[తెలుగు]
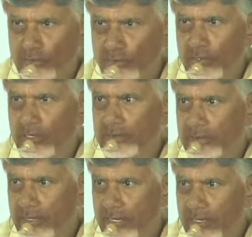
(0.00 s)
ఈరోజు ఒక
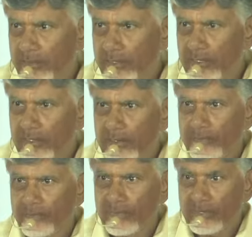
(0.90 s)
జనాభా
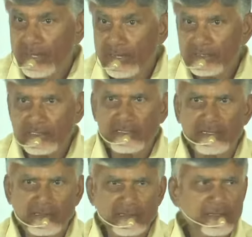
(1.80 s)

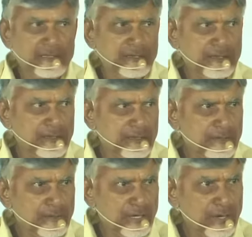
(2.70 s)
యంగ్స్టర్స్
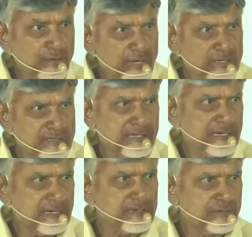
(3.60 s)
ఒక
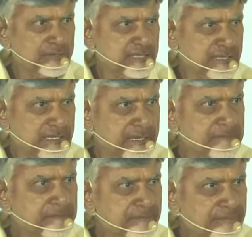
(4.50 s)
అవకాశంగా కలిసి వచ్చింది
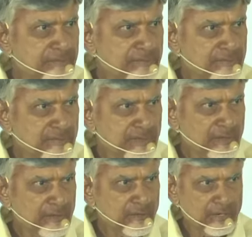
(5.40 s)

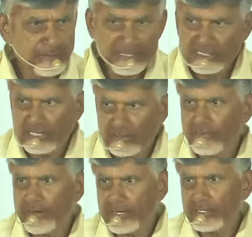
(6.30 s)
ఒక మంచి
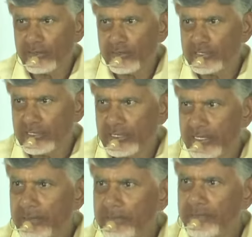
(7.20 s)
అడ్వాంటేజ్గా
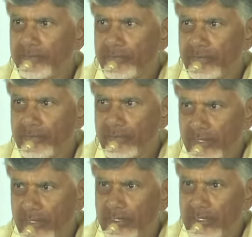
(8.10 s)
వచ్చింది
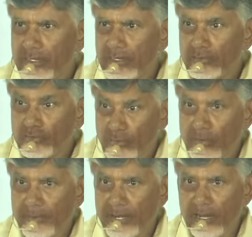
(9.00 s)
ఇది శుభ
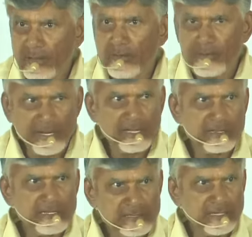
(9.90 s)
పరిణామం
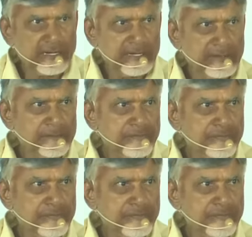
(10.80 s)
భారతదేశానికి